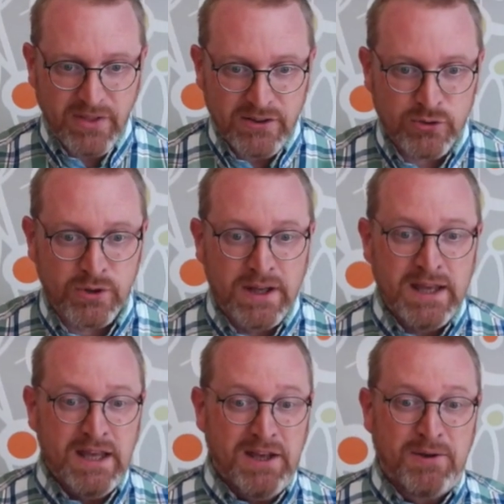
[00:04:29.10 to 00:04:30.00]
So,
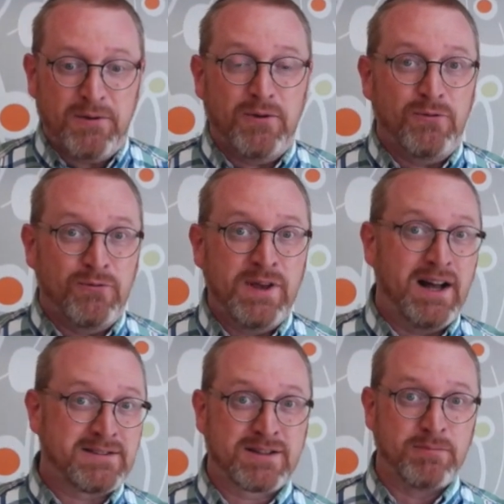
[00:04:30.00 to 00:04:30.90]
wir
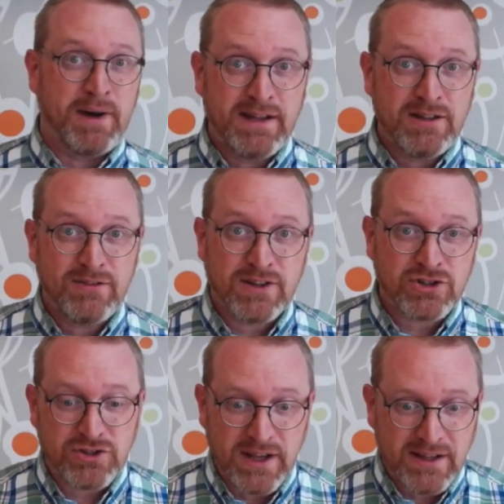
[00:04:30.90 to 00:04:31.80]
als Gemeinde, wir
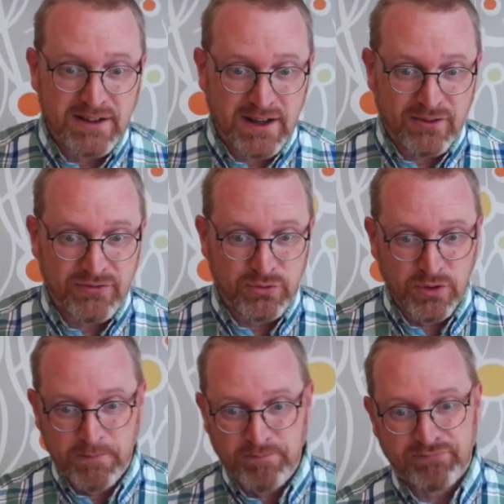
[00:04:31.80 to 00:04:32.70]
stehen
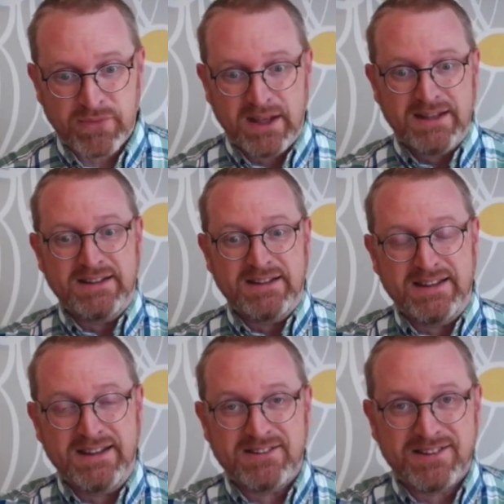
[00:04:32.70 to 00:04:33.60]
dafür,
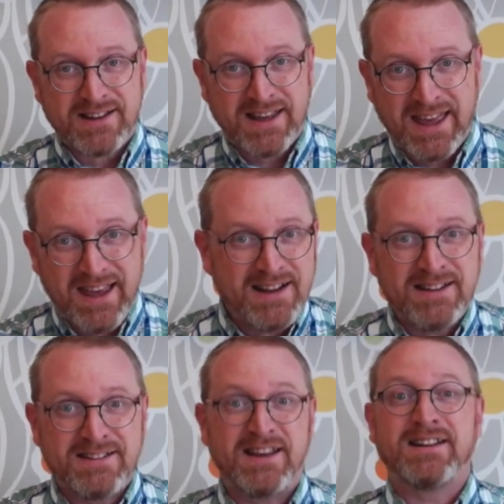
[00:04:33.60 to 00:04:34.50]
diese
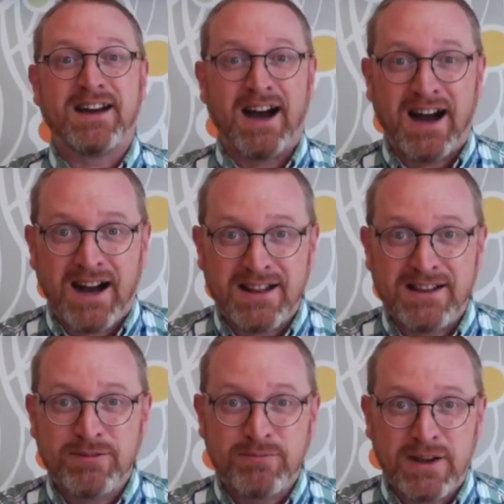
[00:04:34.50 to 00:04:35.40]
Realität
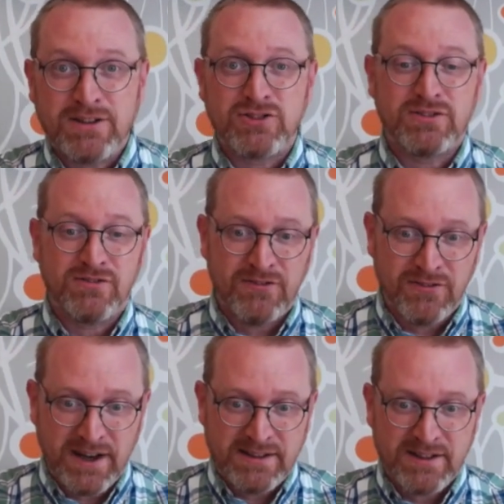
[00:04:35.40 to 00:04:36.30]
allen Menschen
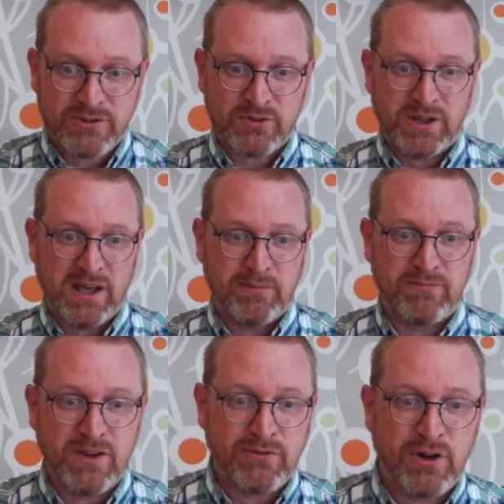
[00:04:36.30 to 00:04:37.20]
weiterzugeben.
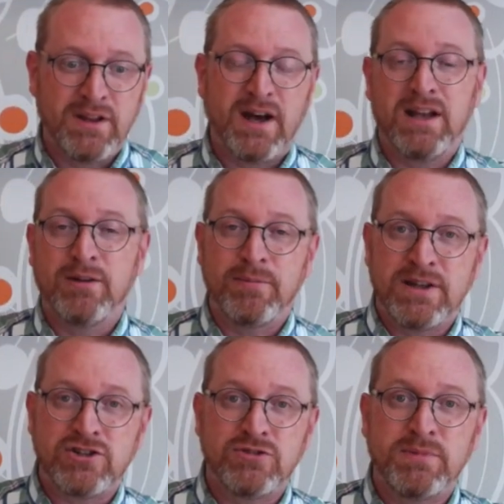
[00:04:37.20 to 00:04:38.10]
Wir wollen alle
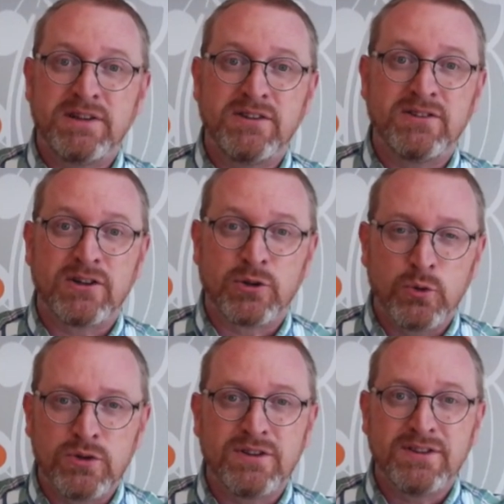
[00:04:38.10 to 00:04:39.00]
Menschen mit dieser
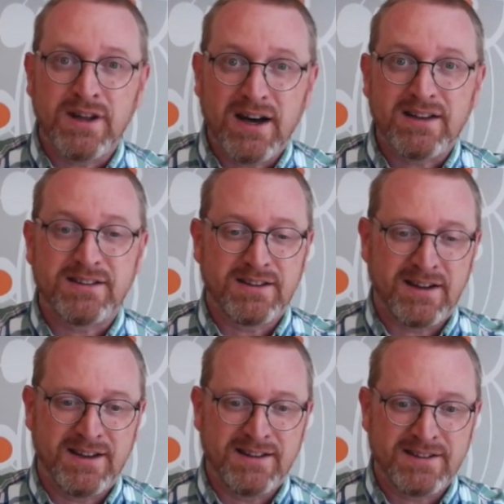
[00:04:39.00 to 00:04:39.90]
guten Nachricht
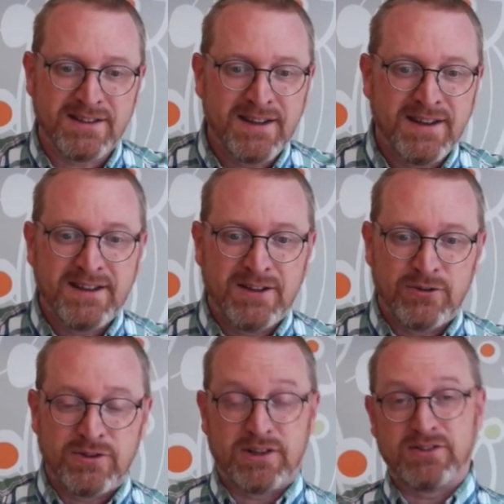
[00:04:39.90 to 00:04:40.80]
erreichen.
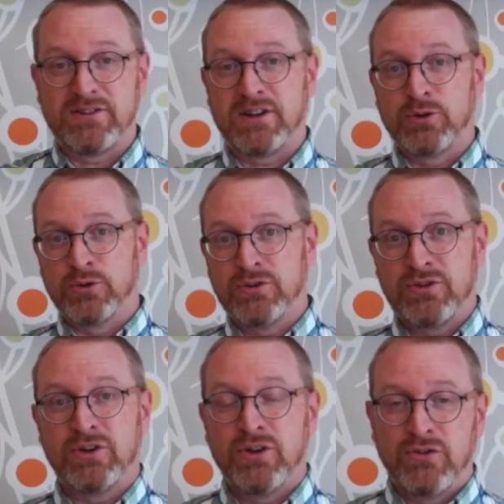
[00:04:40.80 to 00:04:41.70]
Und das ist der
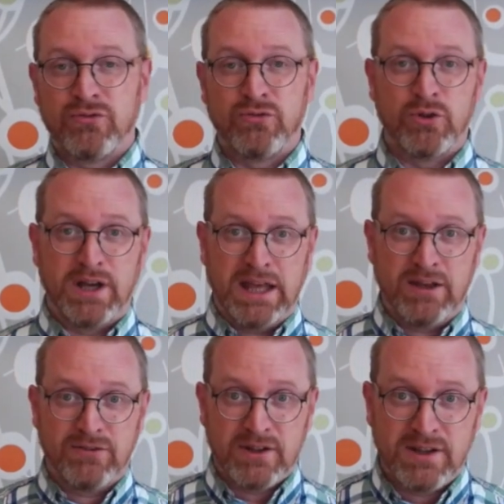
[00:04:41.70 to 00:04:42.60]
Grund für
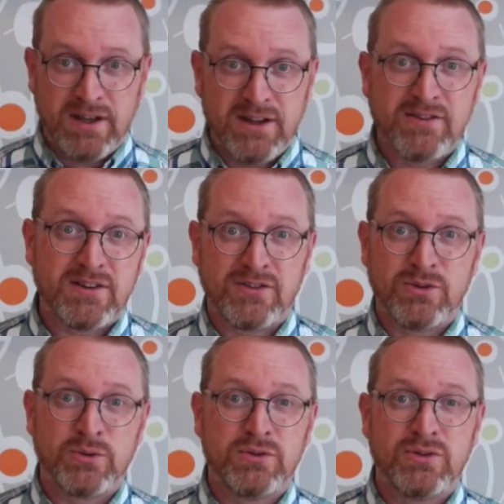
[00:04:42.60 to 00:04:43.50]

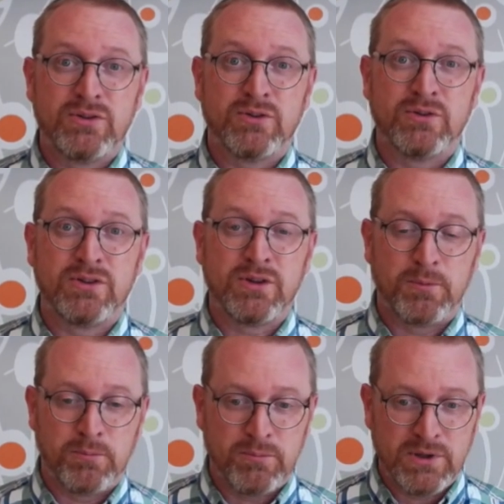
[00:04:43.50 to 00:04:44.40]
Evangelisation und
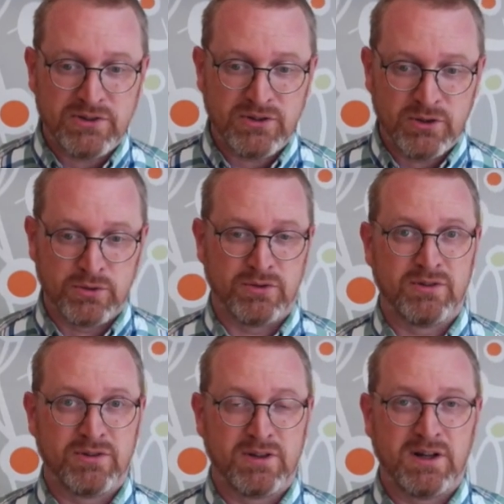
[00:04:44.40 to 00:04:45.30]
Mission.
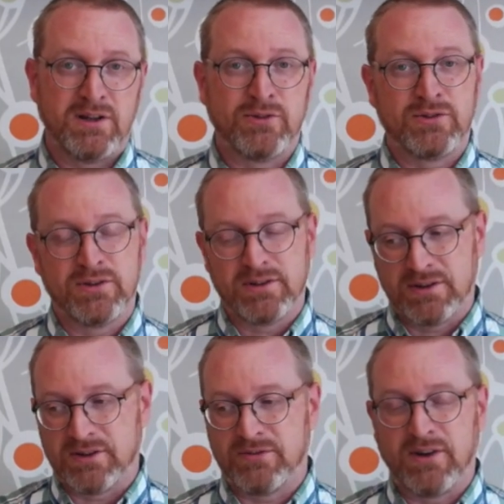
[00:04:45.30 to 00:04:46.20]
Also
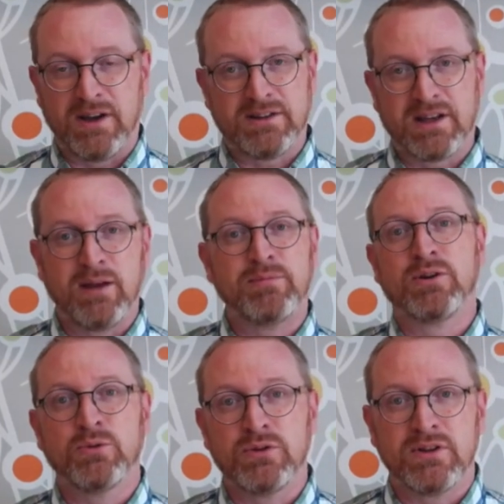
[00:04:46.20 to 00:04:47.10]
das Weitergeben der
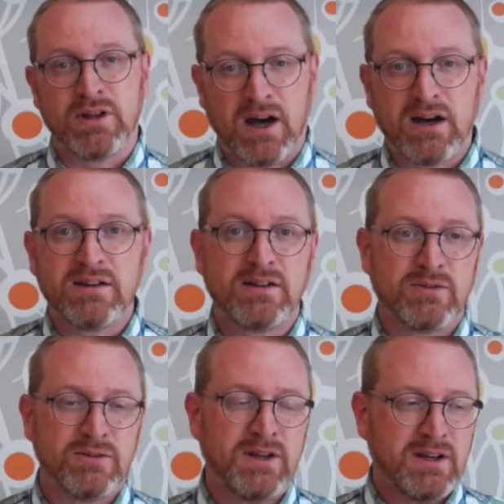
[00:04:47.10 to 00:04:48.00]
guten Nachricht
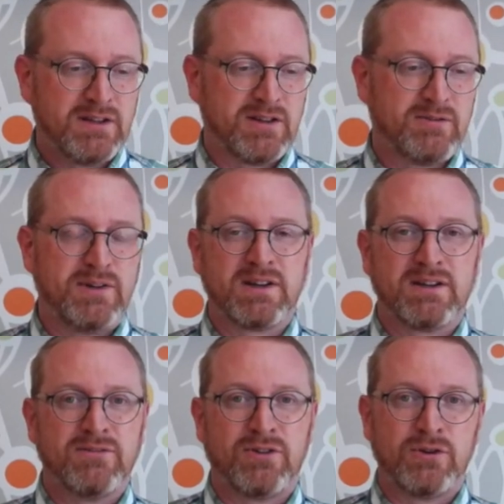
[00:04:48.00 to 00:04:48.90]
und dass wir
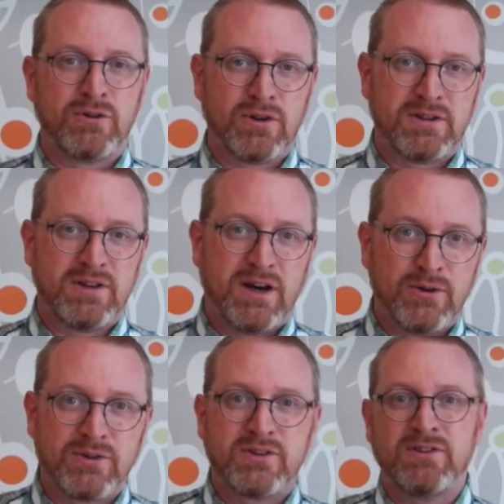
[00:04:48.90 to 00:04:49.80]
von Gott
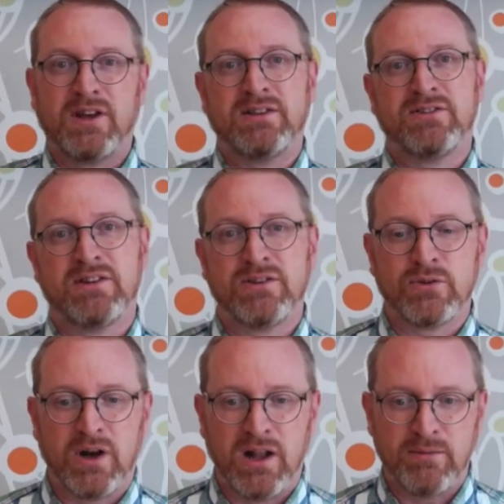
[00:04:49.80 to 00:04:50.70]
ausgesandt sind
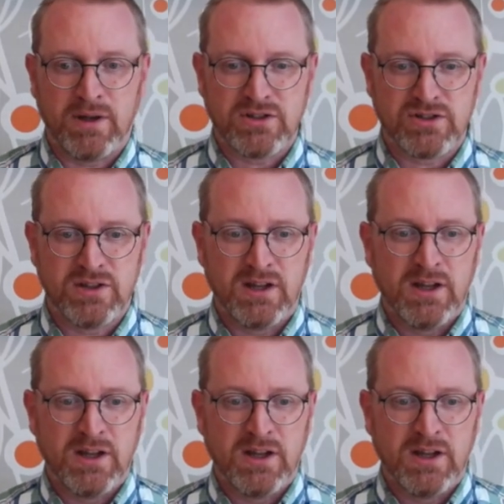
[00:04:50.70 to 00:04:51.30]
zu allen Menschen.